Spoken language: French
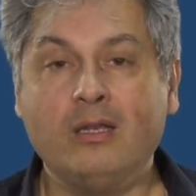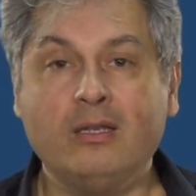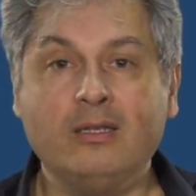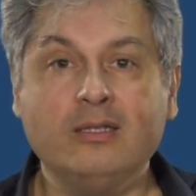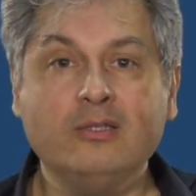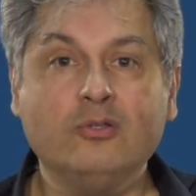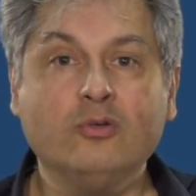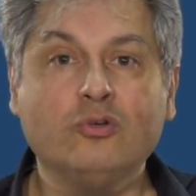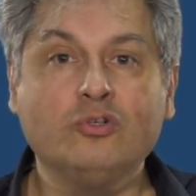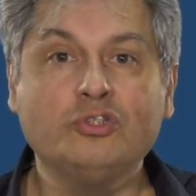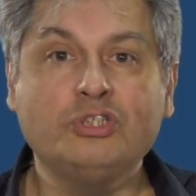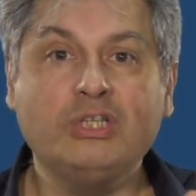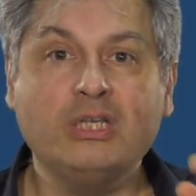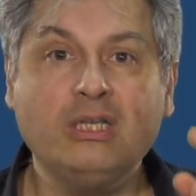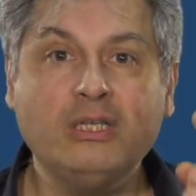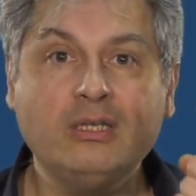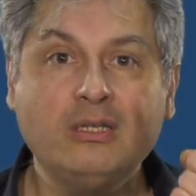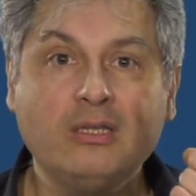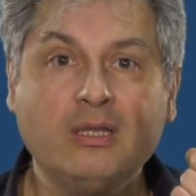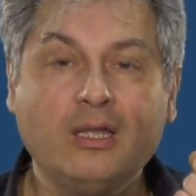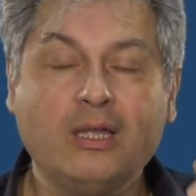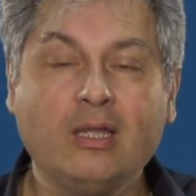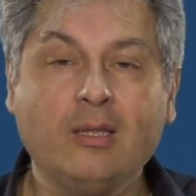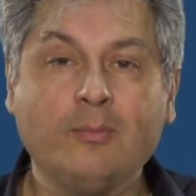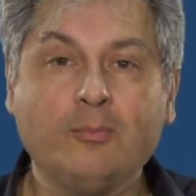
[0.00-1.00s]

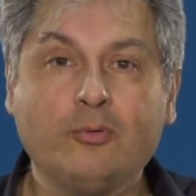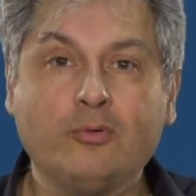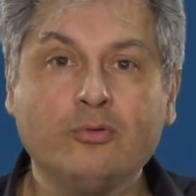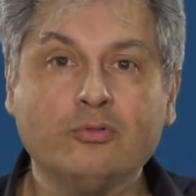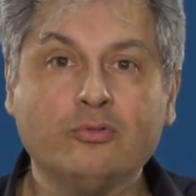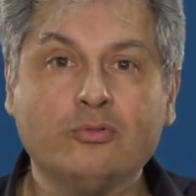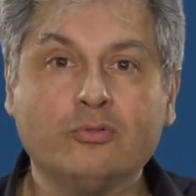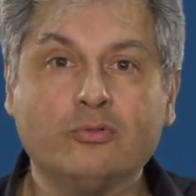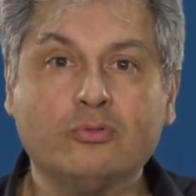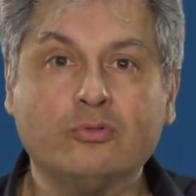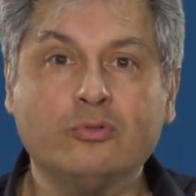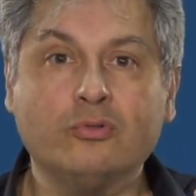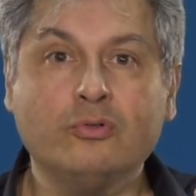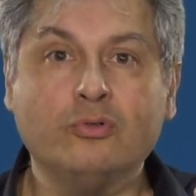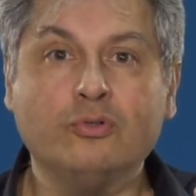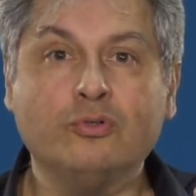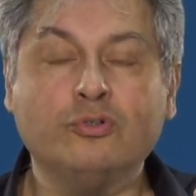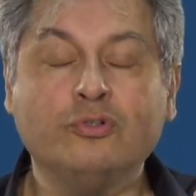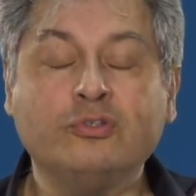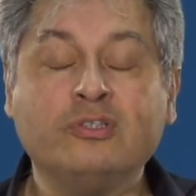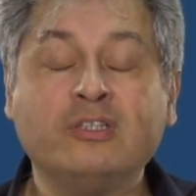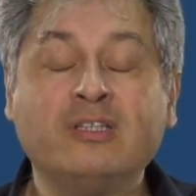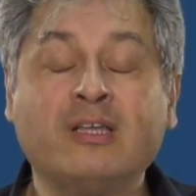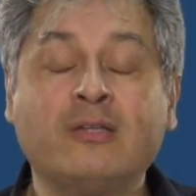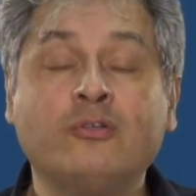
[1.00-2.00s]
L'hydrogène, un proton.
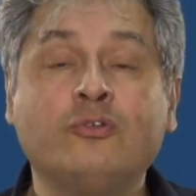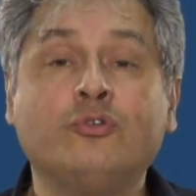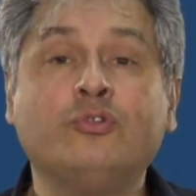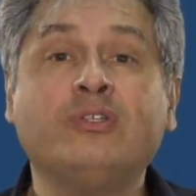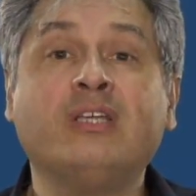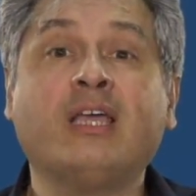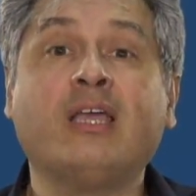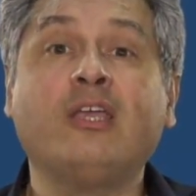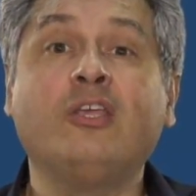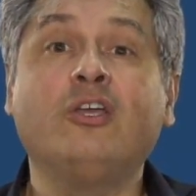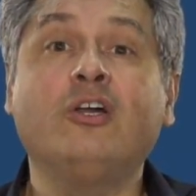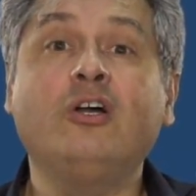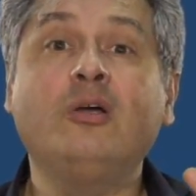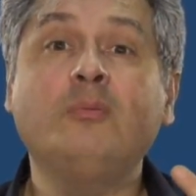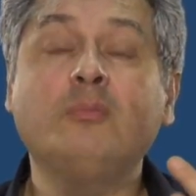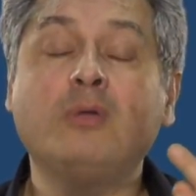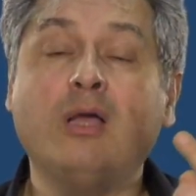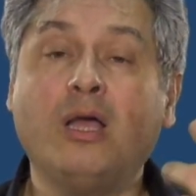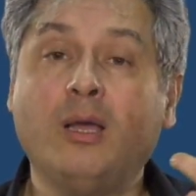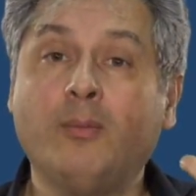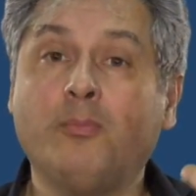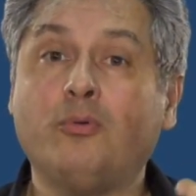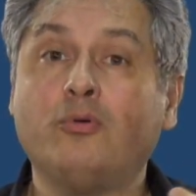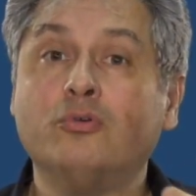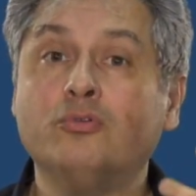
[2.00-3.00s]
Le deutérium,
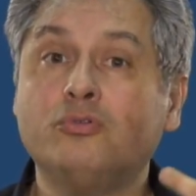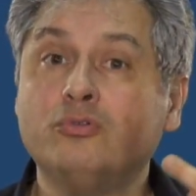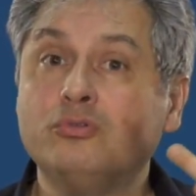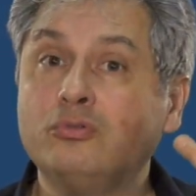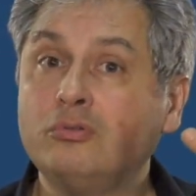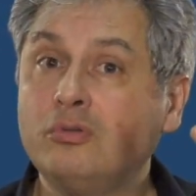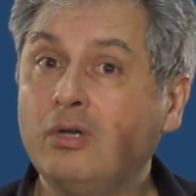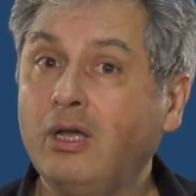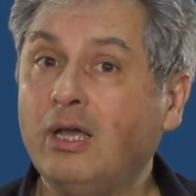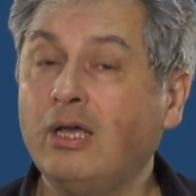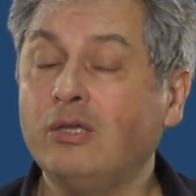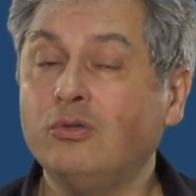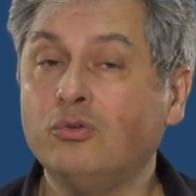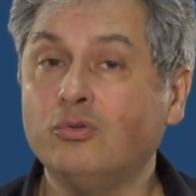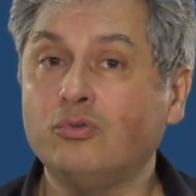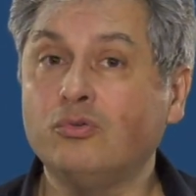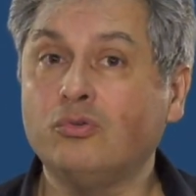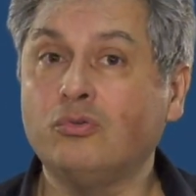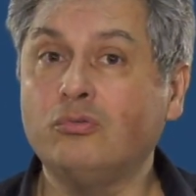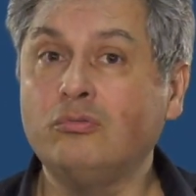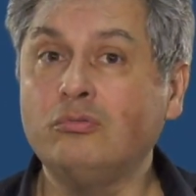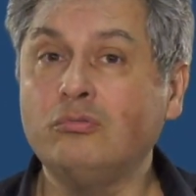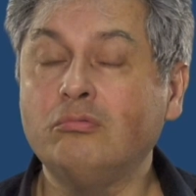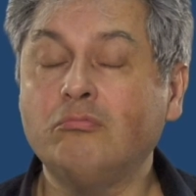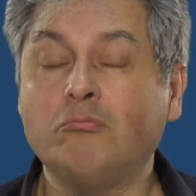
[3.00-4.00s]
un proton, un
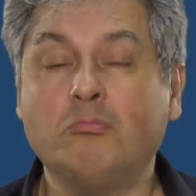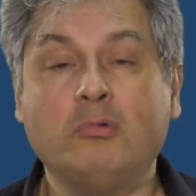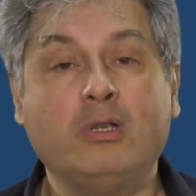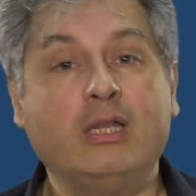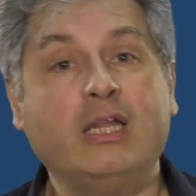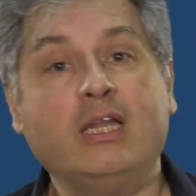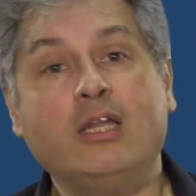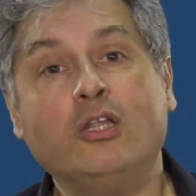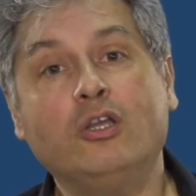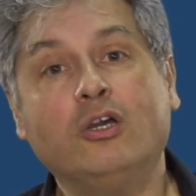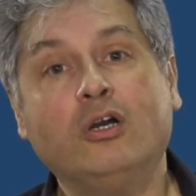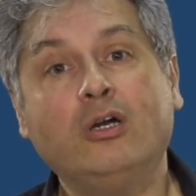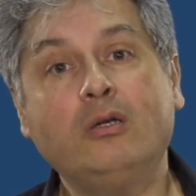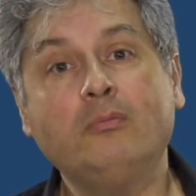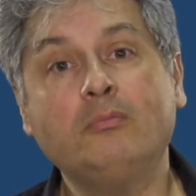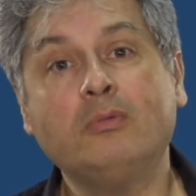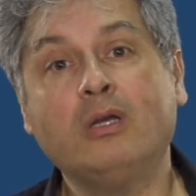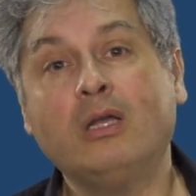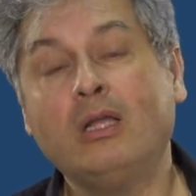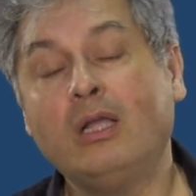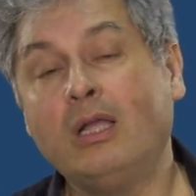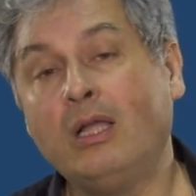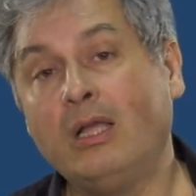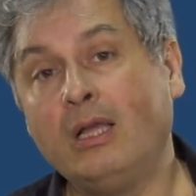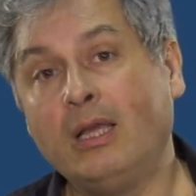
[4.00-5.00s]
neutron.
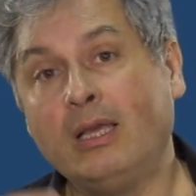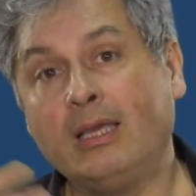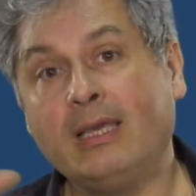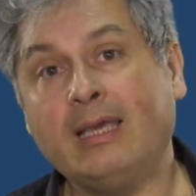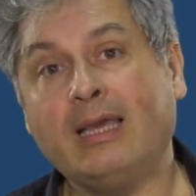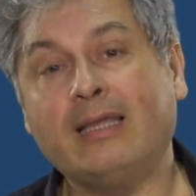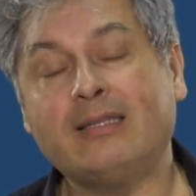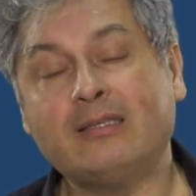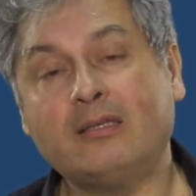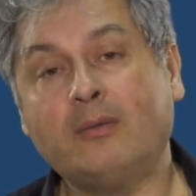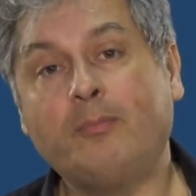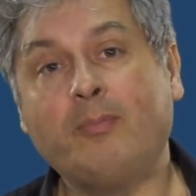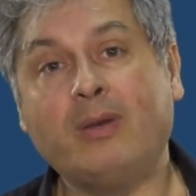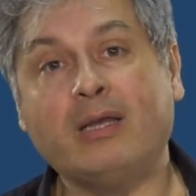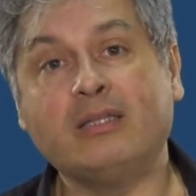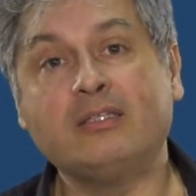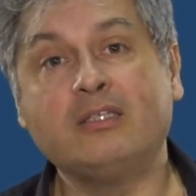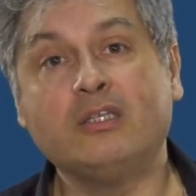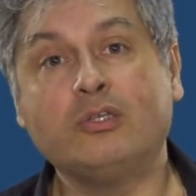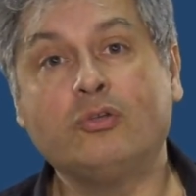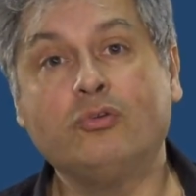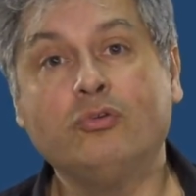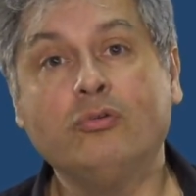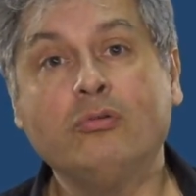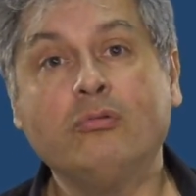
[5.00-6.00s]
L'hélium, quatre
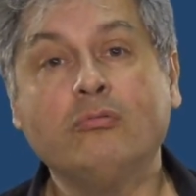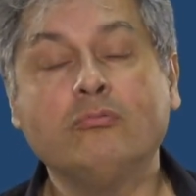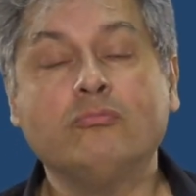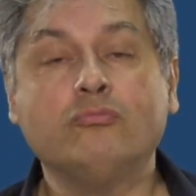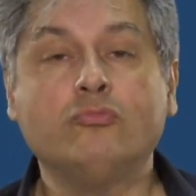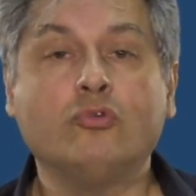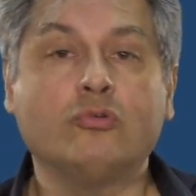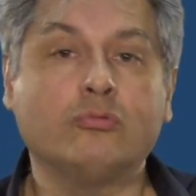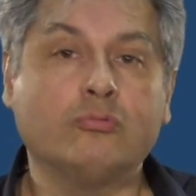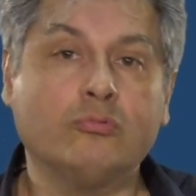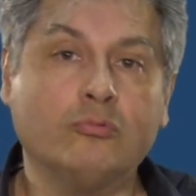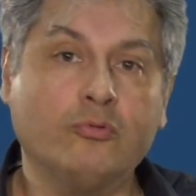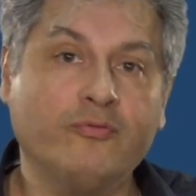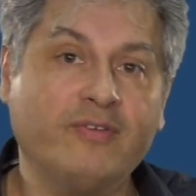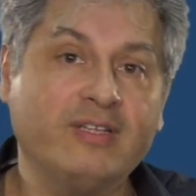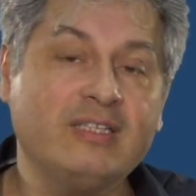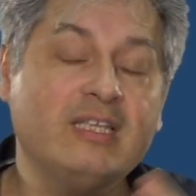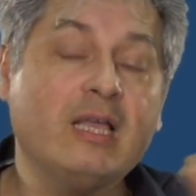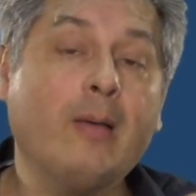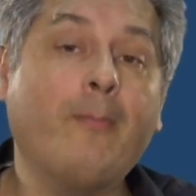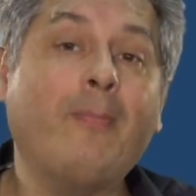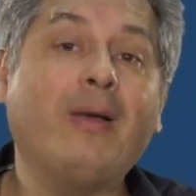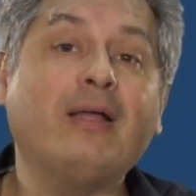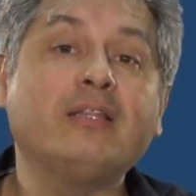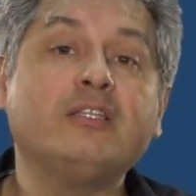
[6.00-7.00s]
particules. Donc on va
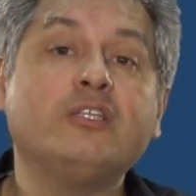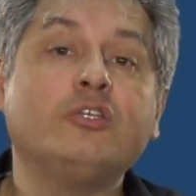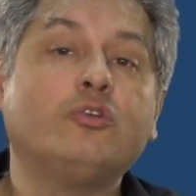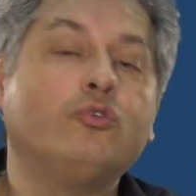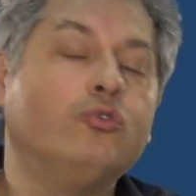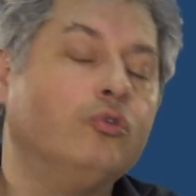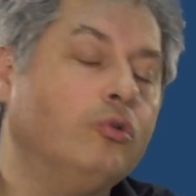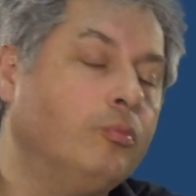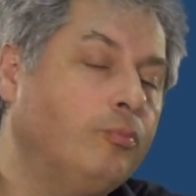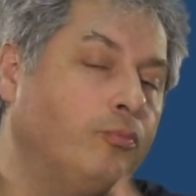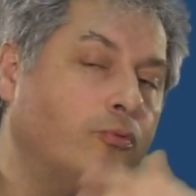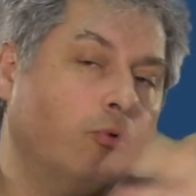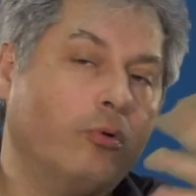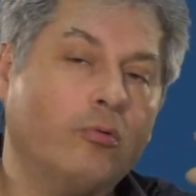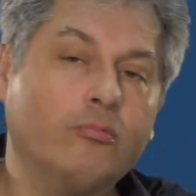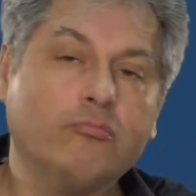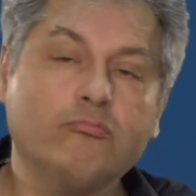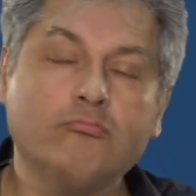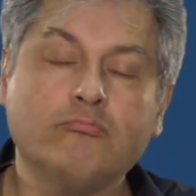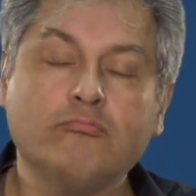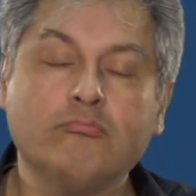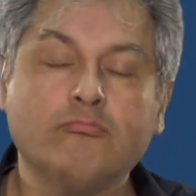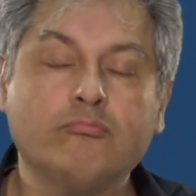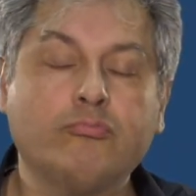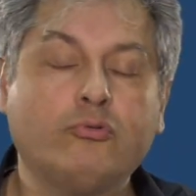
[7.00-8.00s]
dire particules pour
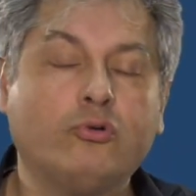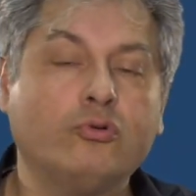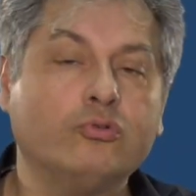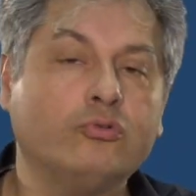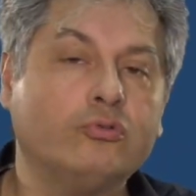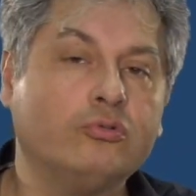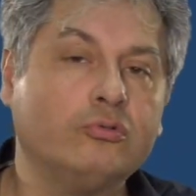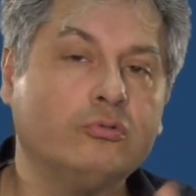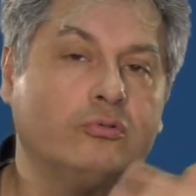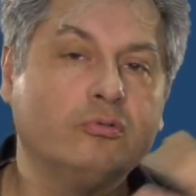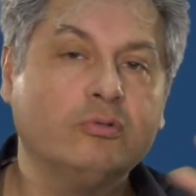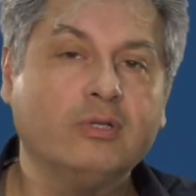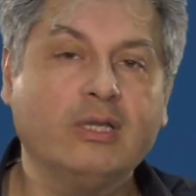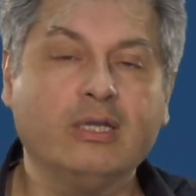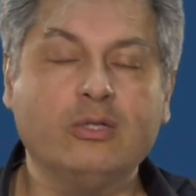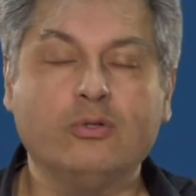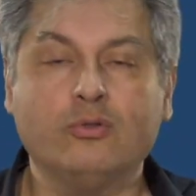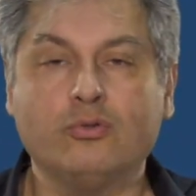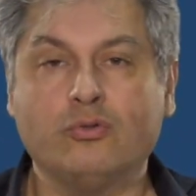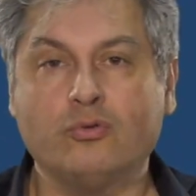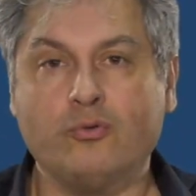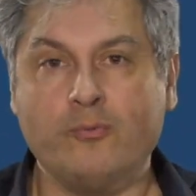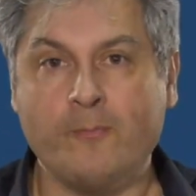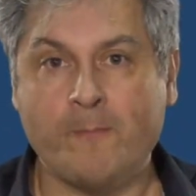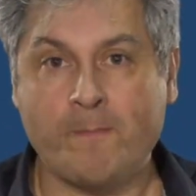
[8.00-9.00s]
proton et
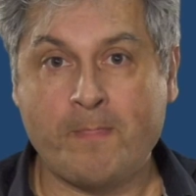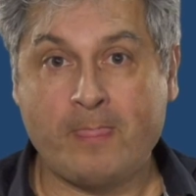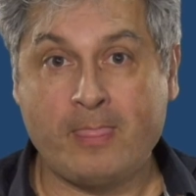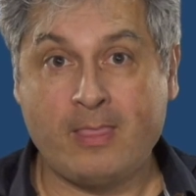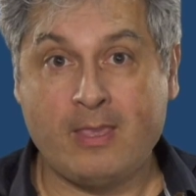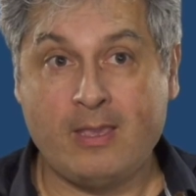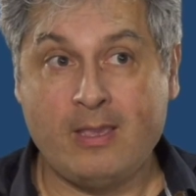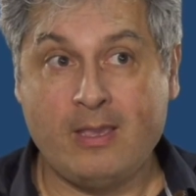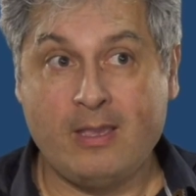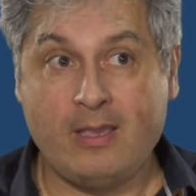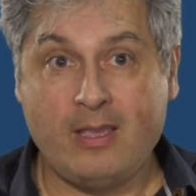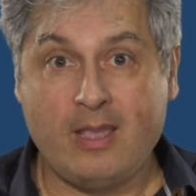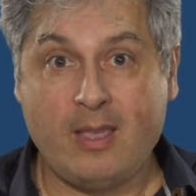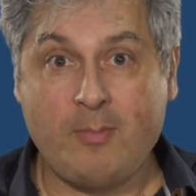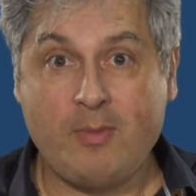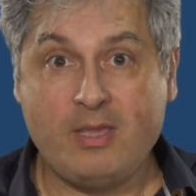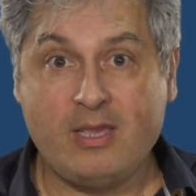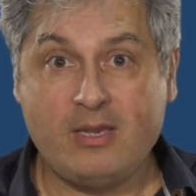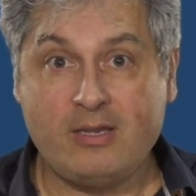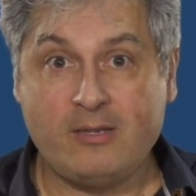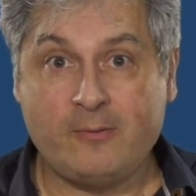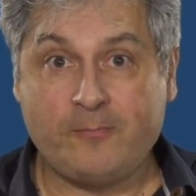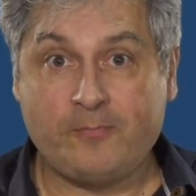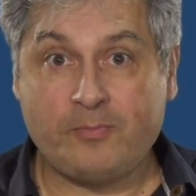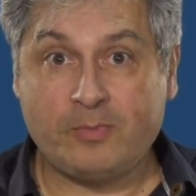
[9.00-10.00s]
neutron. Eh
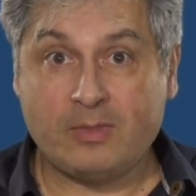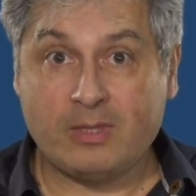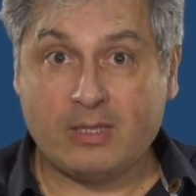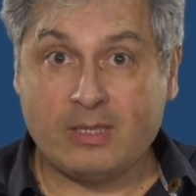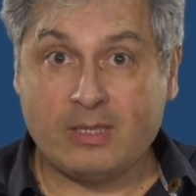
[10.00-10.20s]
bien,